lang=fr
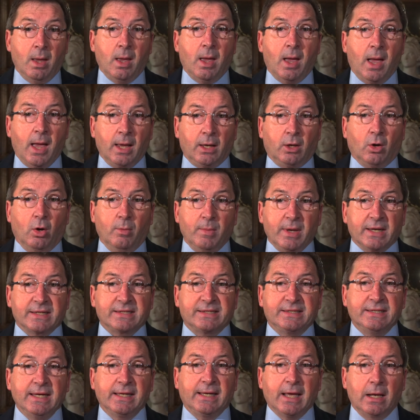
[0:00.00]
Un grand
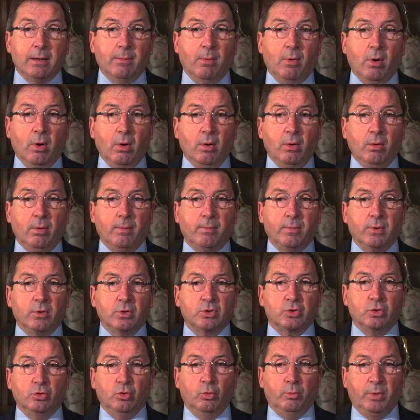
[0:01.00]
merci également,
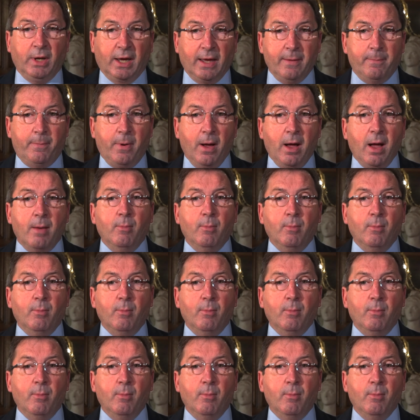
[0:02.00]
je n'oublierai pas,